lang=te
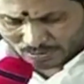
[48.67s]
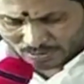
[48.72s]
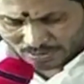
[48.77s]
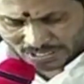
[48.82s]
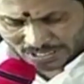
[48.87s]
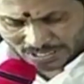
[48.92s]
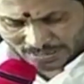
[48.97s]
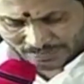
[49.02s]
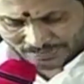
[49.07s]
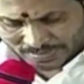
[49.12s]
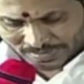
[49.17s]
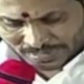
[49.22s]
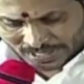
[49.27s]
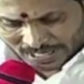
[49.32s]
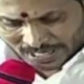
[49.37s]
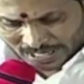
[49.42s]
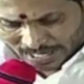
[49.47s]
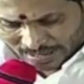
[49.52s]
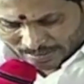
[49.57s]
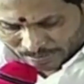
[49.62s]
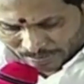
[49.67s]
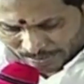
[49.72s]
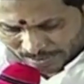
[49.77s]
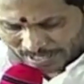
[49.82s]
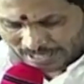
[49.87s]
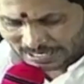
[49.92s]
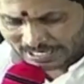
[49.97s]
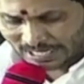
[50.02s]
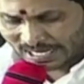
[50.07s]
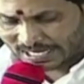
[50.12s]
కూడా
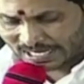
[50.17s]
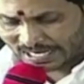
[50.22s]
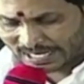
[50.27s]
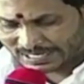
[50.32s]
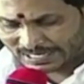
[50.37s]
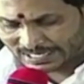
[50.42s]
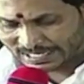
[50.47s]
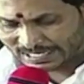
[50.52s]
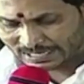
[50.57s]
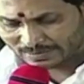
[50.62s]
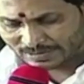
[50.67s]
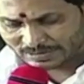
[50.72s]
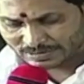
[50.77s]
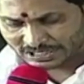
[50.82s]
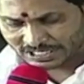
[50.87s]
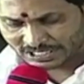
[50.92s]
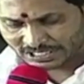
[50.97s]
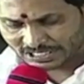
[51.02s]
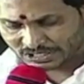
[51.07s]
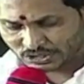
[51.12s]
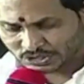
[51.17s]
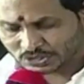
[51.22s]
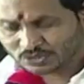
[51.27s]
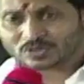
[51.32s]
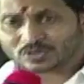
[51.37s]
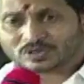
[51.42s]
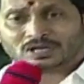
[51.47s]
మీరే ఆ కార్యక్రమం చేయొచ్చు